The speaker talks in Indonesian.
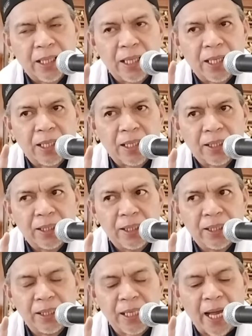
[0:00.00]
Ah,
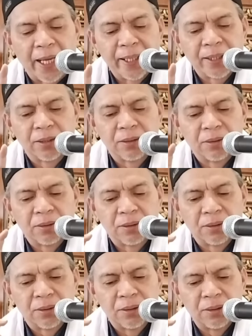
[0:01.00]
ini ayat
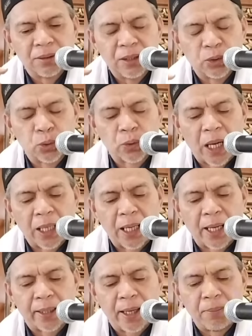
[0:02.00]
di surah
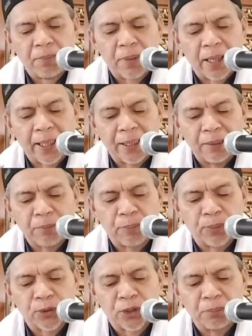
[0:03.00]
Al-An'am ayat
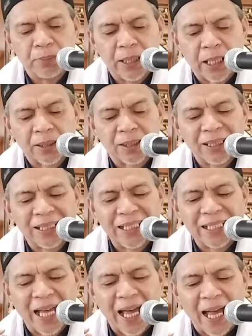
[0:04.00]
59.
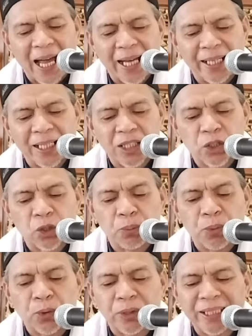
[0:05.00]
Tidak ada
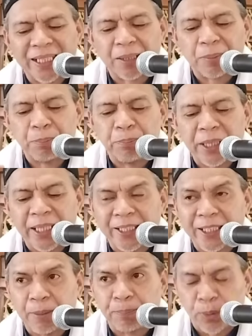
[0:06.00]
sebutir
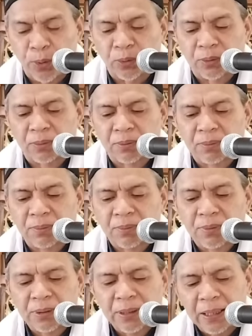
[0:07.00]
biji pun
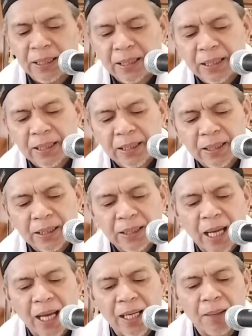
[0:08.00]

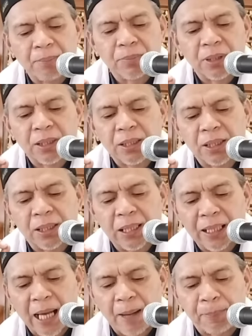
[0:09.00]
dalam
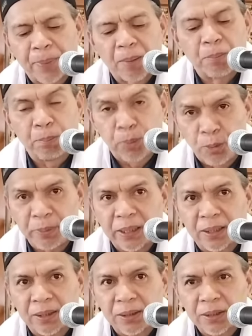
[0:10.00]
kegelapan bumi